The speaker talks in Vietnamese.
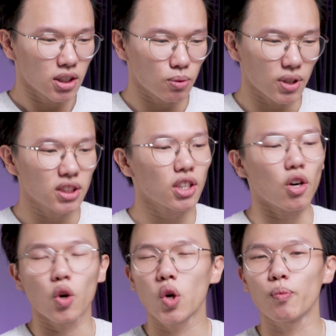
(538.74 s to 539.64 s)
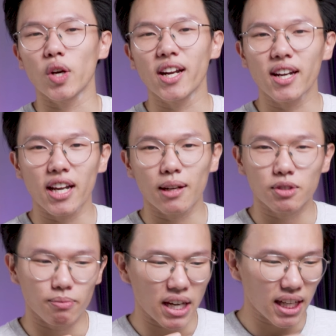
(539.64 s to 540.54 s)
chúng ta sẽ có luôn một SSD
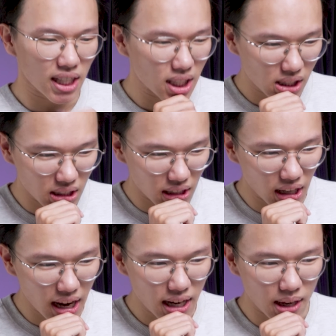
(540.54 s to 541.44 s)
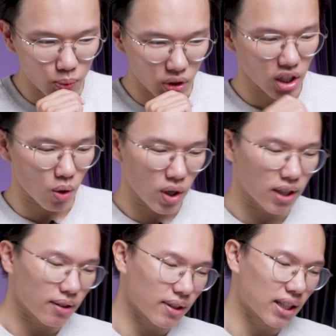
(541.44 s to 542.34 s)
512GB thì đây là một cái cấu
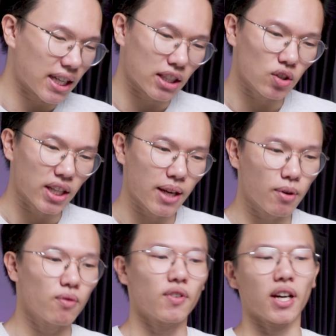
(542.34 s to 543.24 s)
hình mà khiến cho anh em không